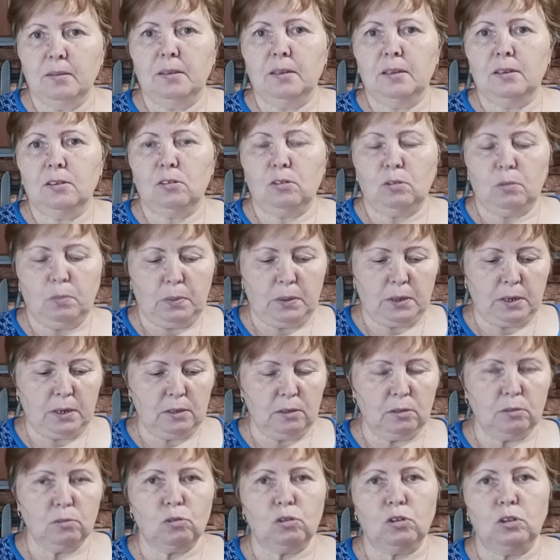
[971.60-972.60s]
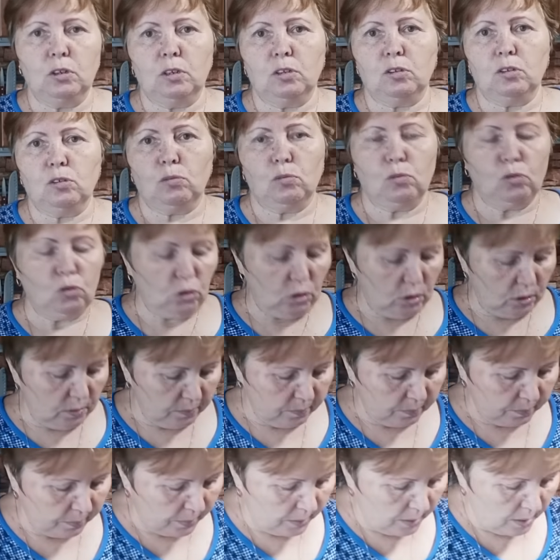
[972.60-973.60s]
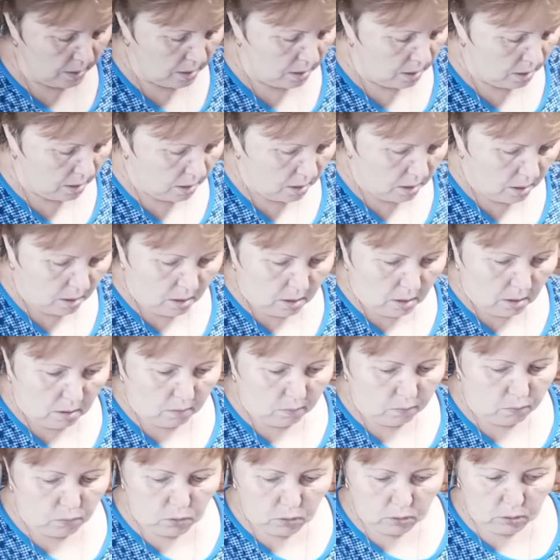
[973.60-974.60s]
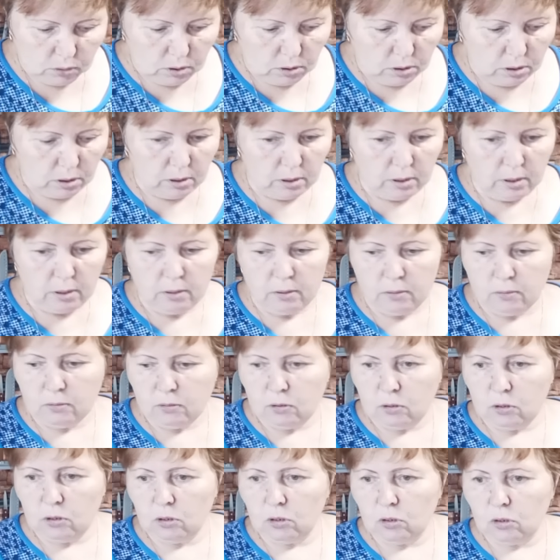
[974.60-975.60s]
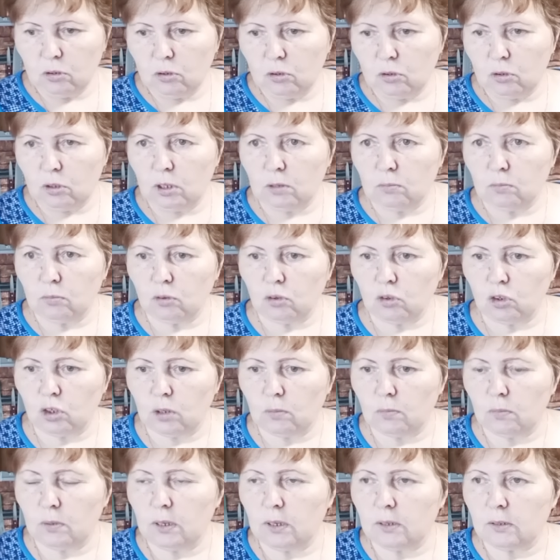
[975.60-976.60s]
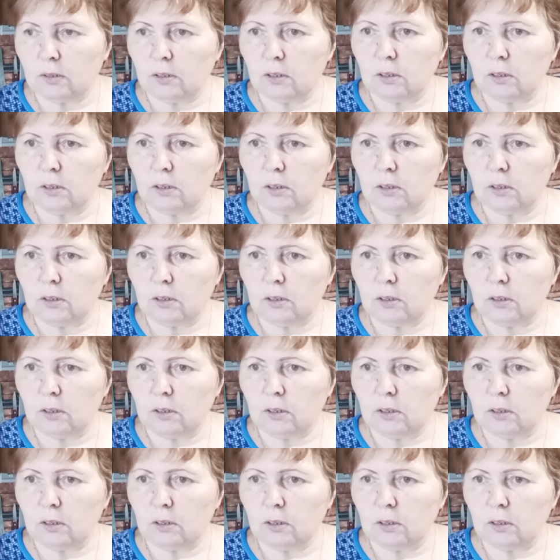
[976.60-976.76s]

Так что пока не нужны носочки. Вот все тем, чем я